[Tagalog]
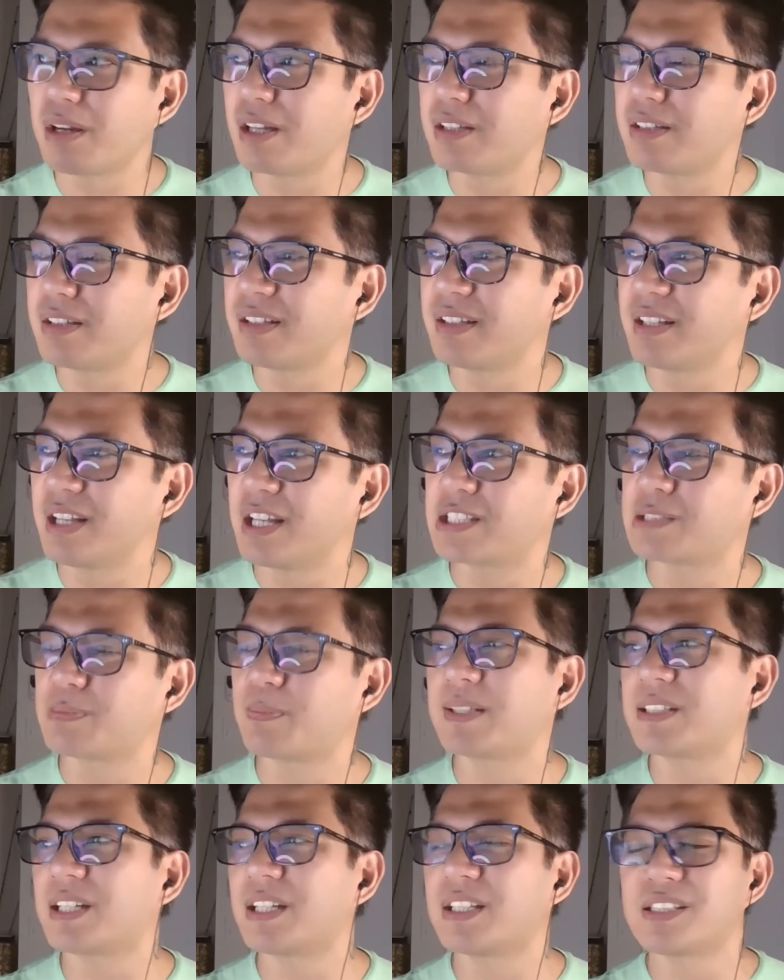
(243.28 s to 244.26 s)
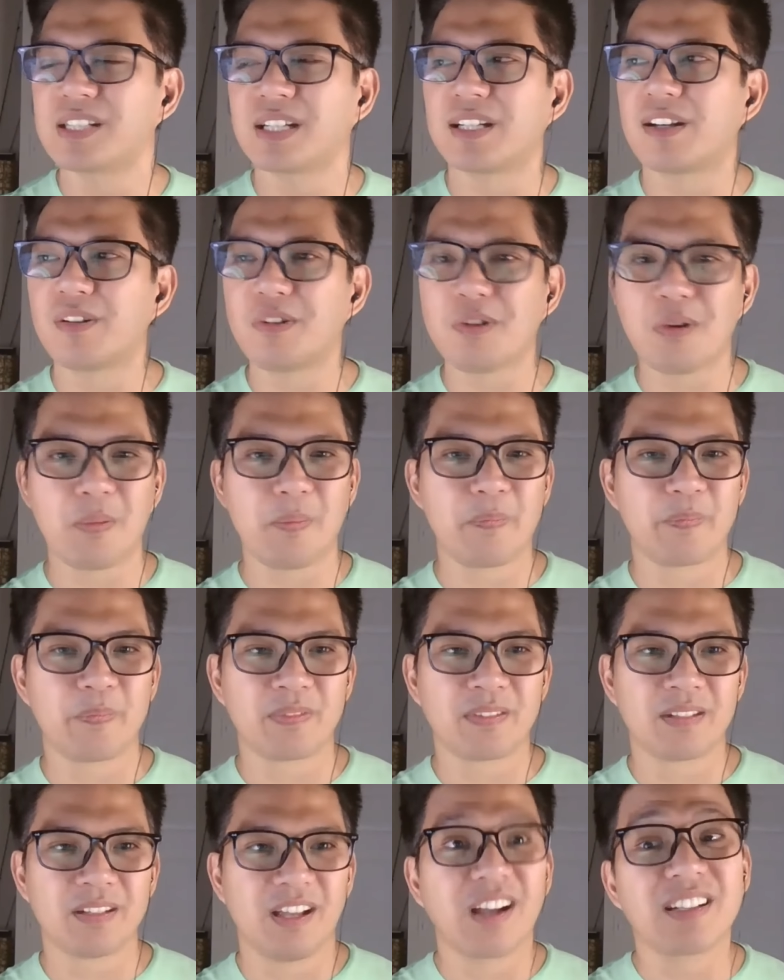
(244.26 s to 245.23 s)
mga DDS, pasensya na ho.
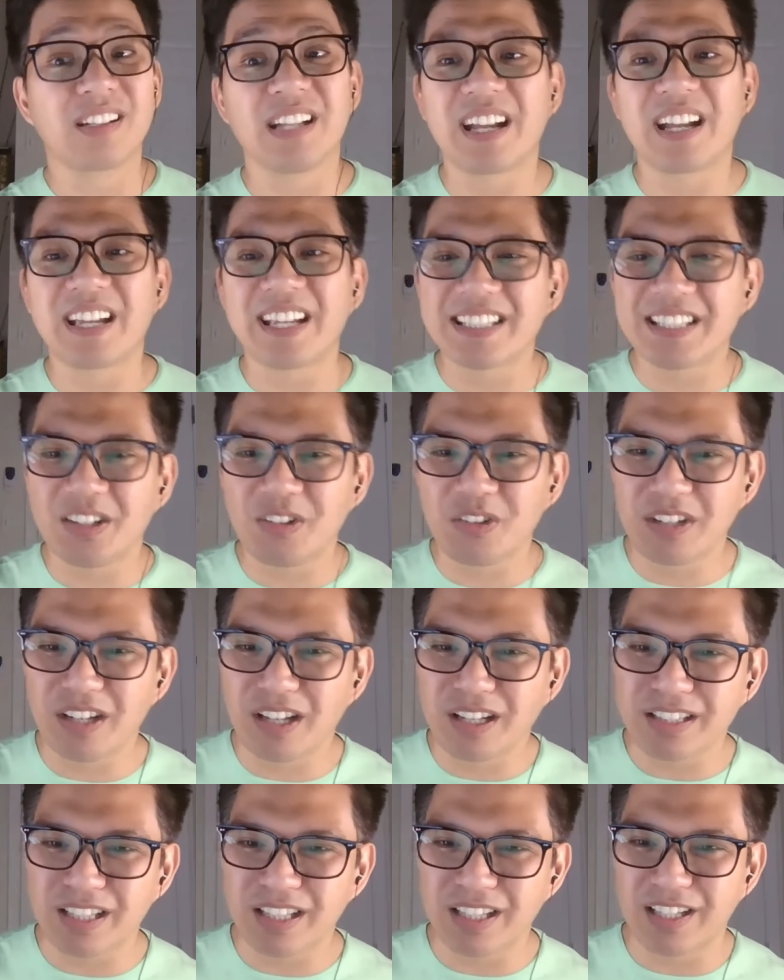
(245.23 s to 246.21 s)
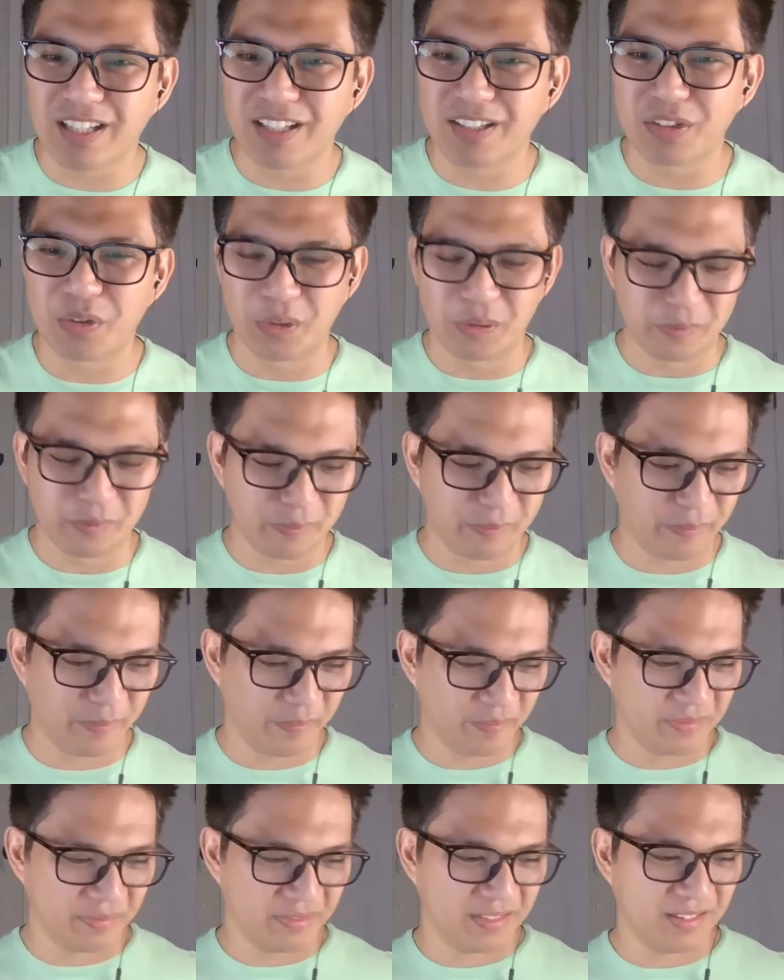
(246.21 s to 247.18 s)
Ang nakita ko lang talaga doon,
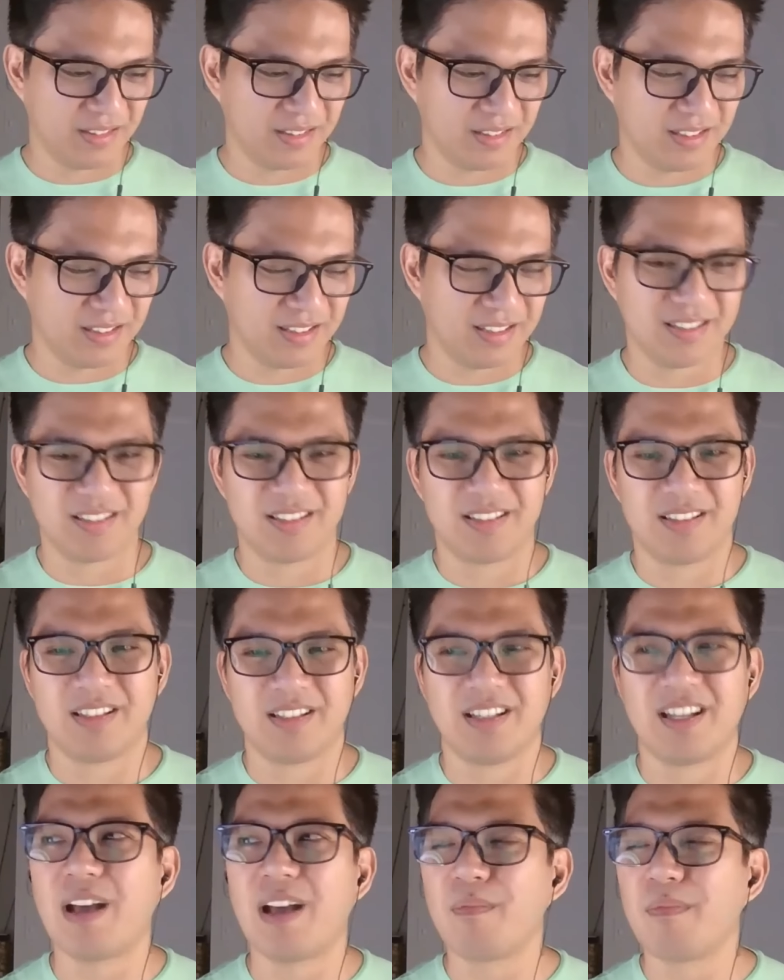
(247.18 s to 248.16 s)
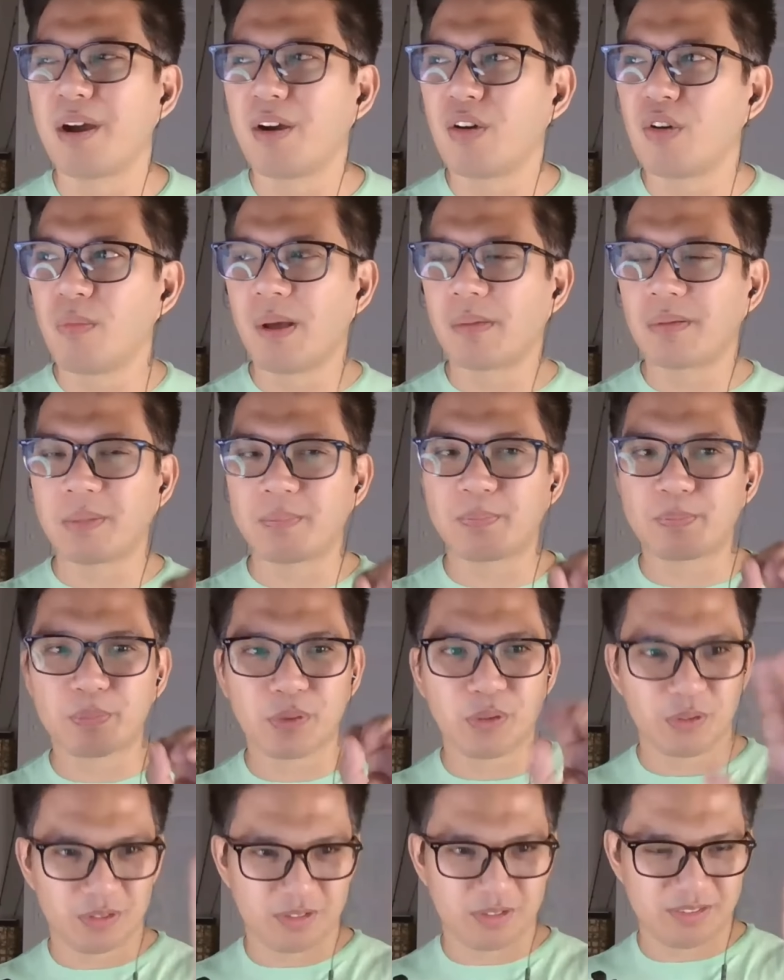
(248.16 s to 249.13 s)
habang humarap
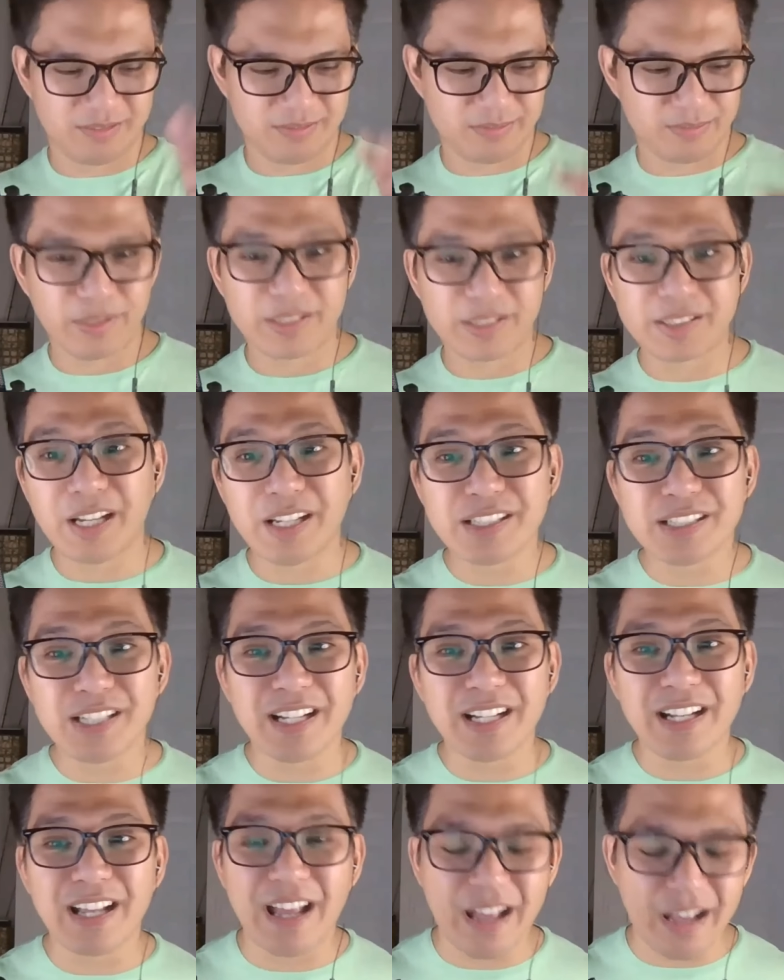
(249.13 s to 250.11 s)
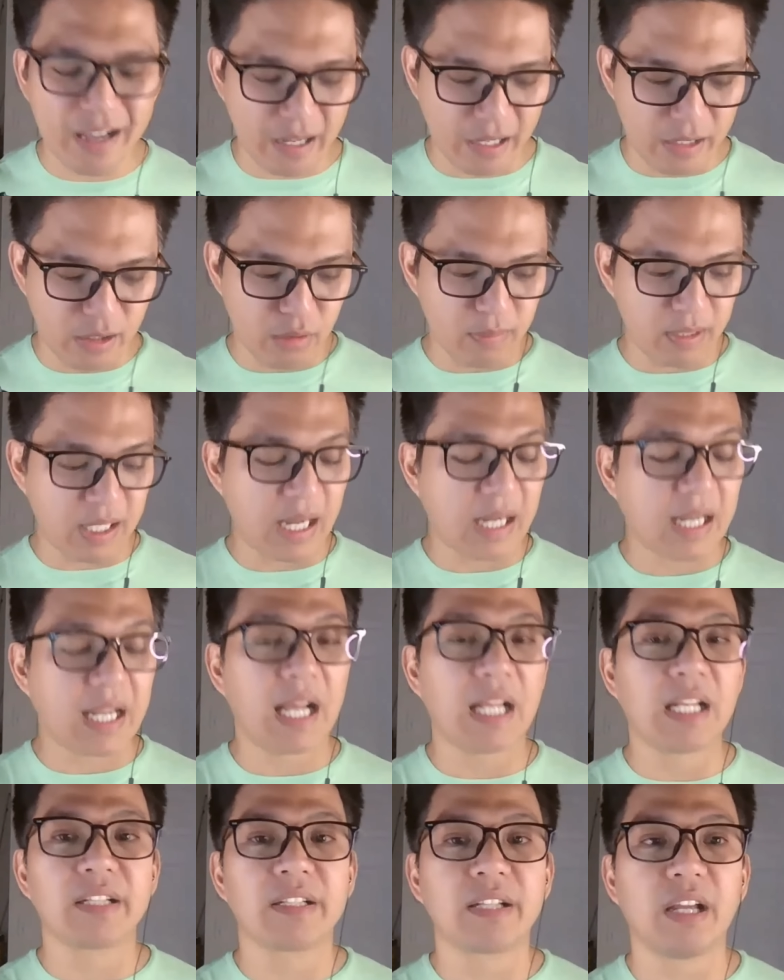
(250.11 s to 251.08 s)
po, pasensya na ha, kayo
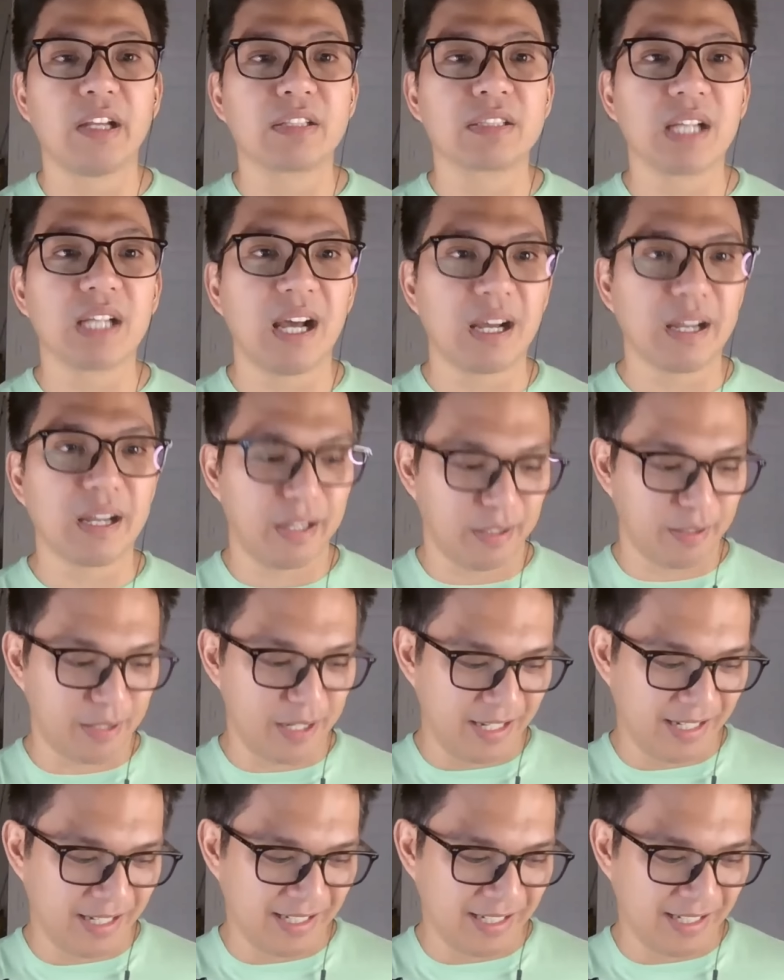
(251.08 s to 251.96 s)
magagalit kayo sa akin.